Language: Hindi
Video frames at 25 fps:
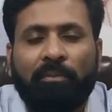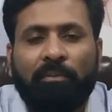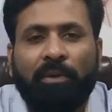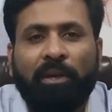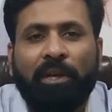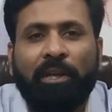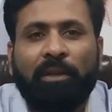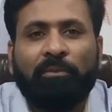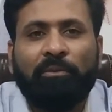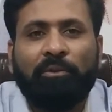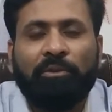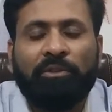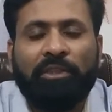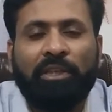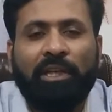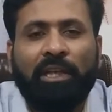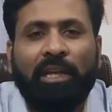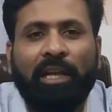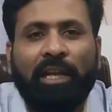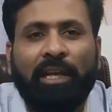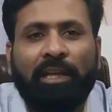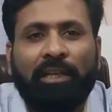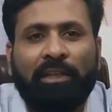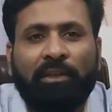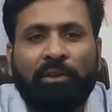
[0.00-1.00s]
बड़ी
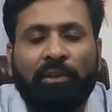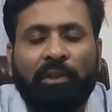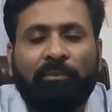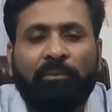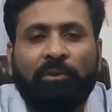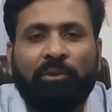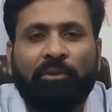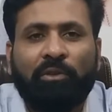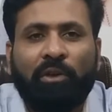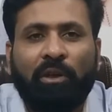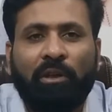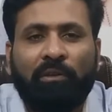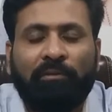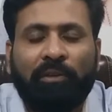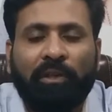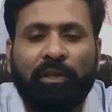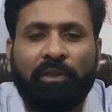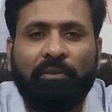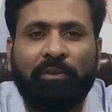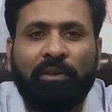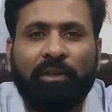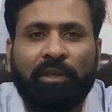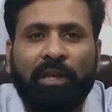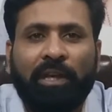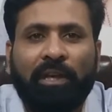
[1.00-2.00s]
मुश्किल है इन्होंने भी सॉल्व की
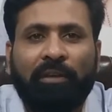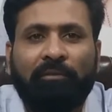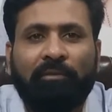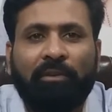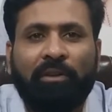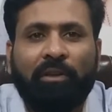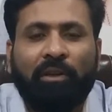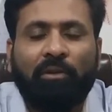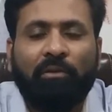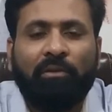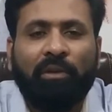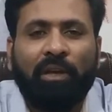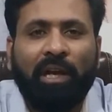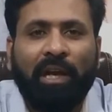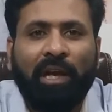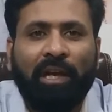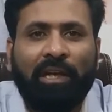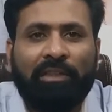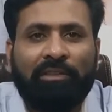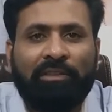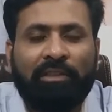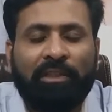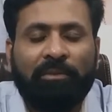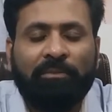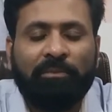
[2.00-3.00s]
हुई है विदाउट
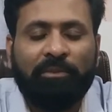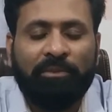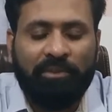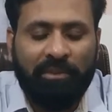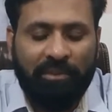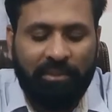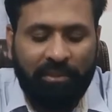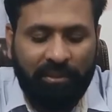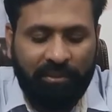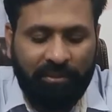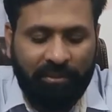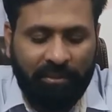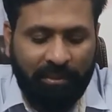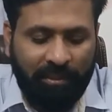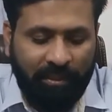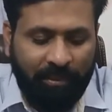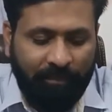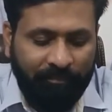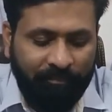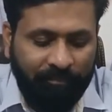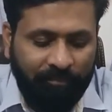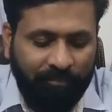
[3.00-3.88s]
आइल्स एडमिशन देते हैं